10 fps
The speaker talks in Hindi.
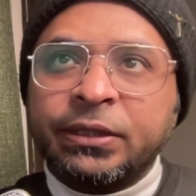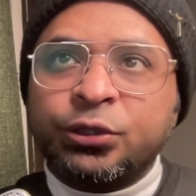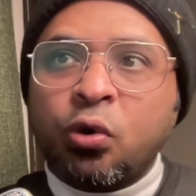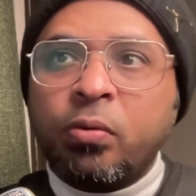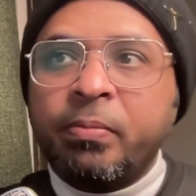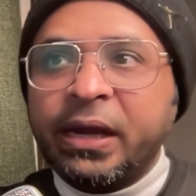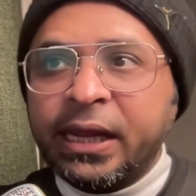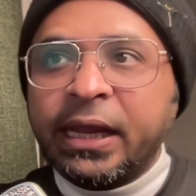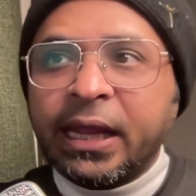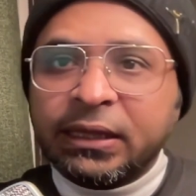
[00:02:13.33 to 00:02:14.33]
जो
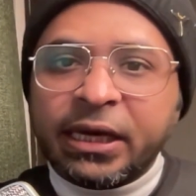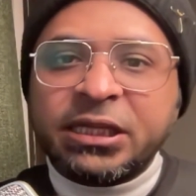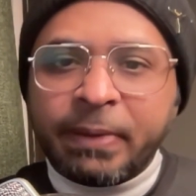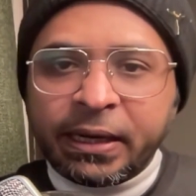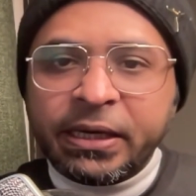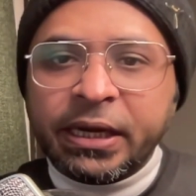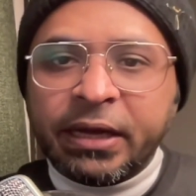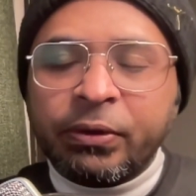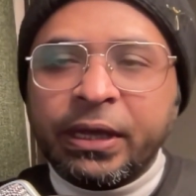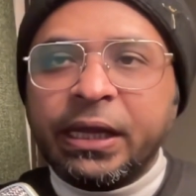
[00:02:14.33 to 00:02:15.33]
मीटिंग के अंदर एक्सपेक्टेड है
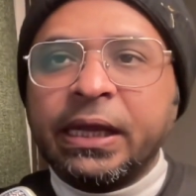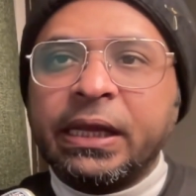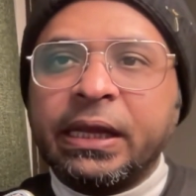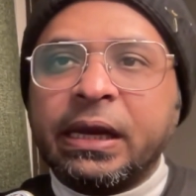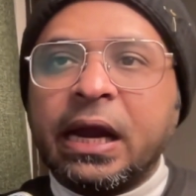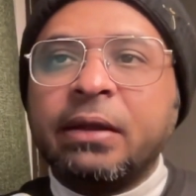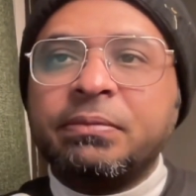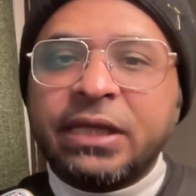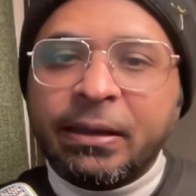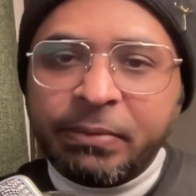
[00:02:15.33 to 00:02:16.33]
वो ये कि इनकी रैंडम
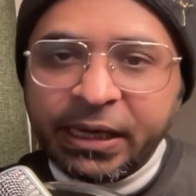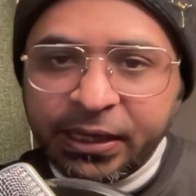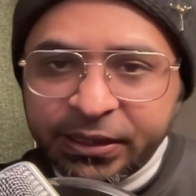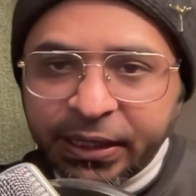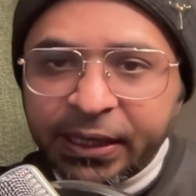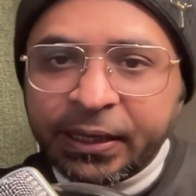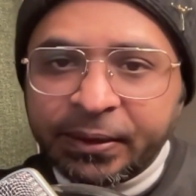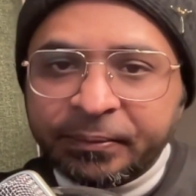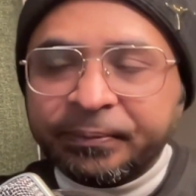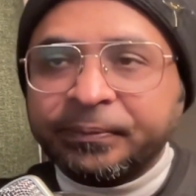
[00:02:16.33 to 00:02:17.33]
सैम्पलिंग की जाएगी
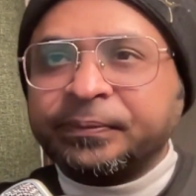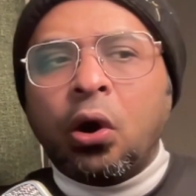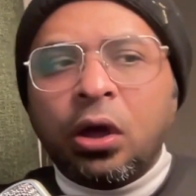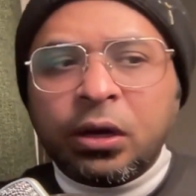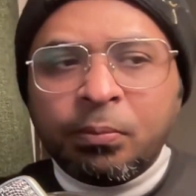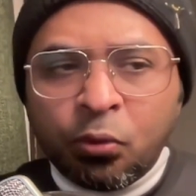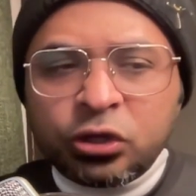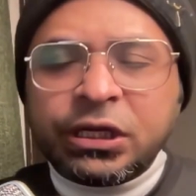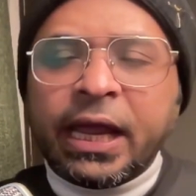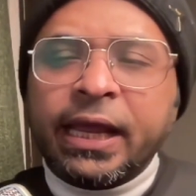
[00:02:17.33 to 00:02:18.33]
और
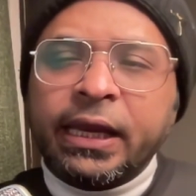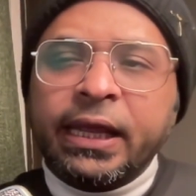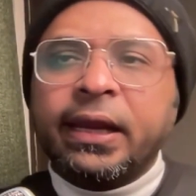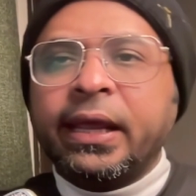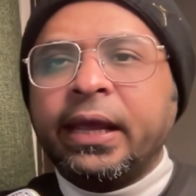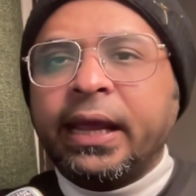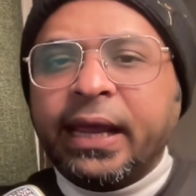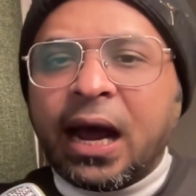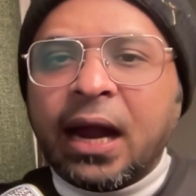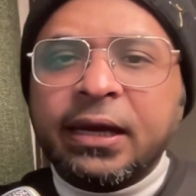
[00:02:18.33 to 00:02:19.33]
मोस्ट लाइकली इन्हें
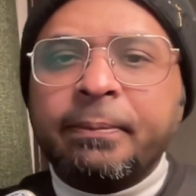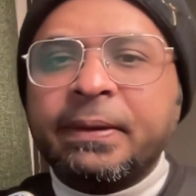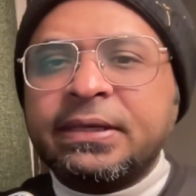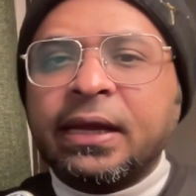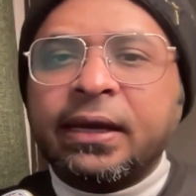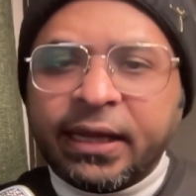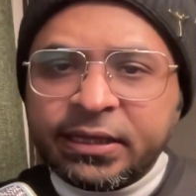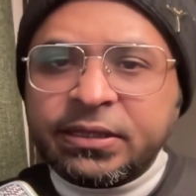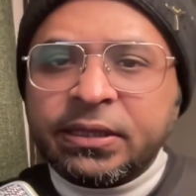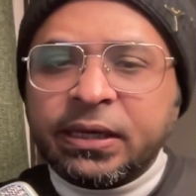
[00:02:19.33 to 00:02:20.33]
आर टी पी सी
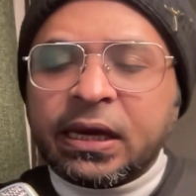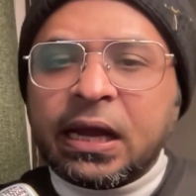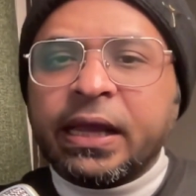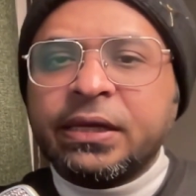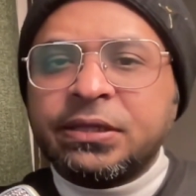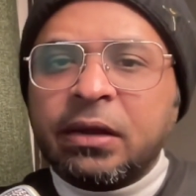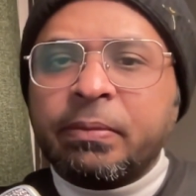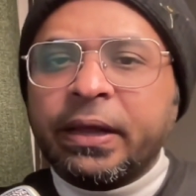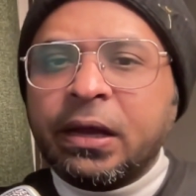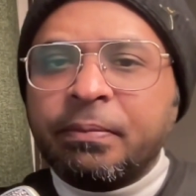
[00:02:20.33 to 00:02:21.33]
टेस्ट करा के चलना
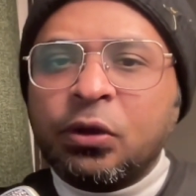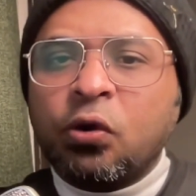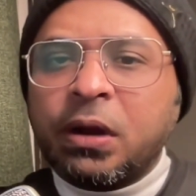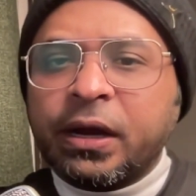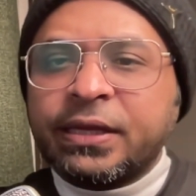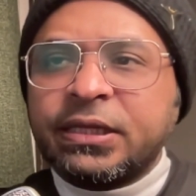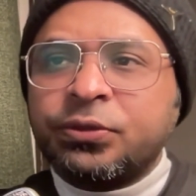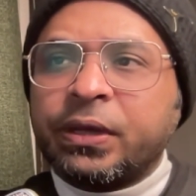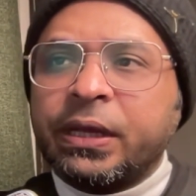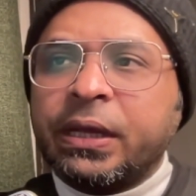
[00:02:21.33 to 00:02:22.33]
पड़ेगा अपनी होम कंट्री से
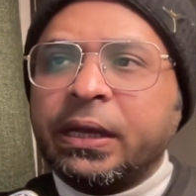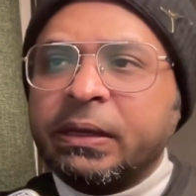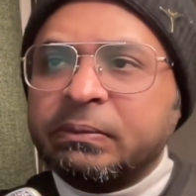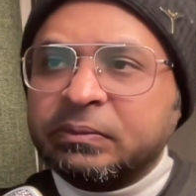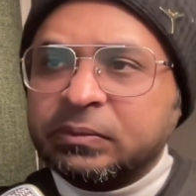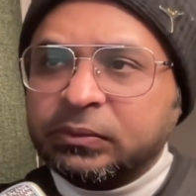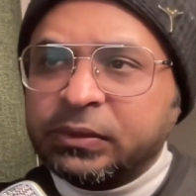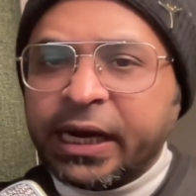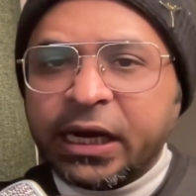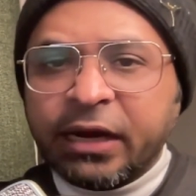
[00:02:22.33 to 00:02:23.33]
जो कि
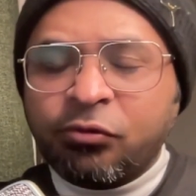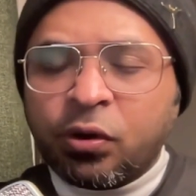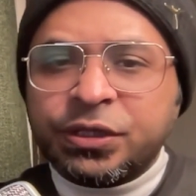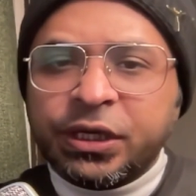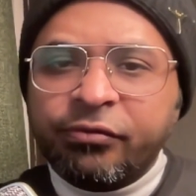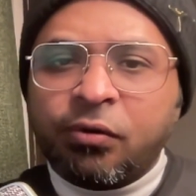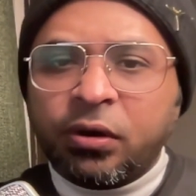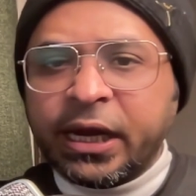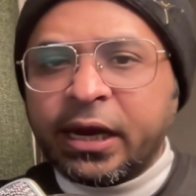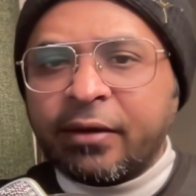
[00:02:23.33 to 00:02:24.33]
नेगेटिव होना चाहिए
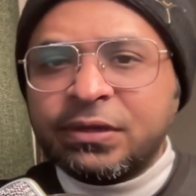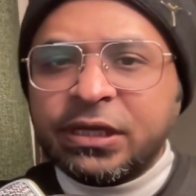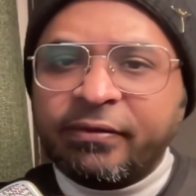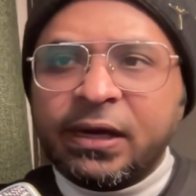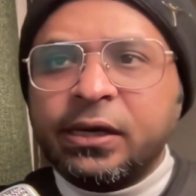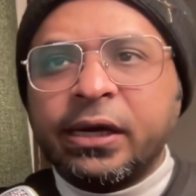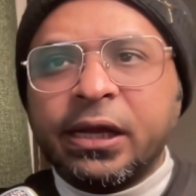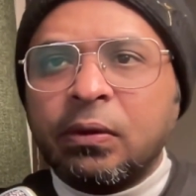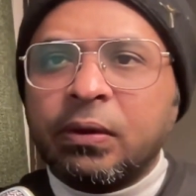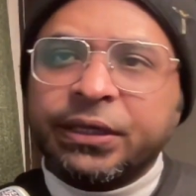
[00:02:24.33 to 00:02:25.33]
48 आवर्स की वैलिडिटी
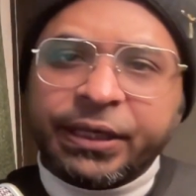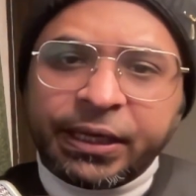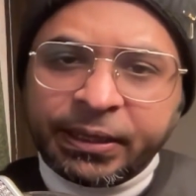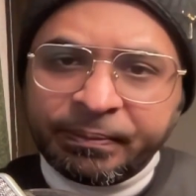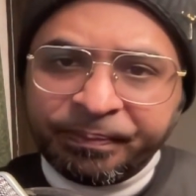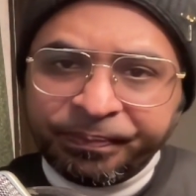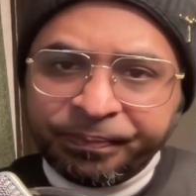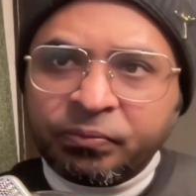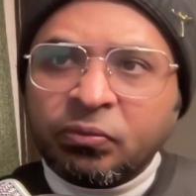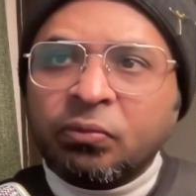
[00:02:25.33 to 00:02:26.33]
का होना चाहिए
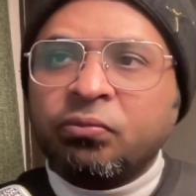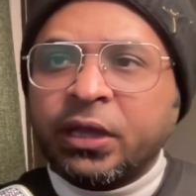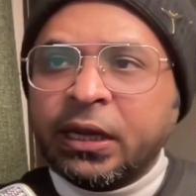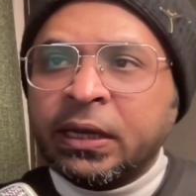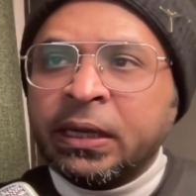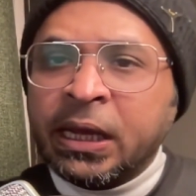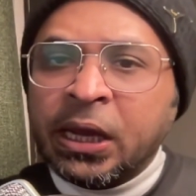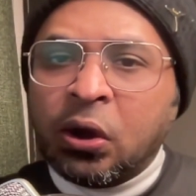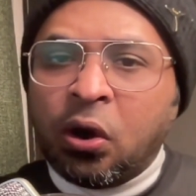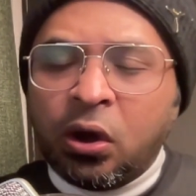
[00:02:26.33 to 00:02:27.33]
ठीक है ना
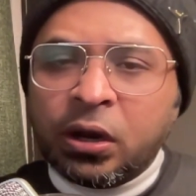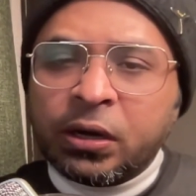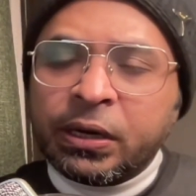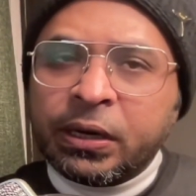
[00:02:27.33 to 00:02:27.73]
और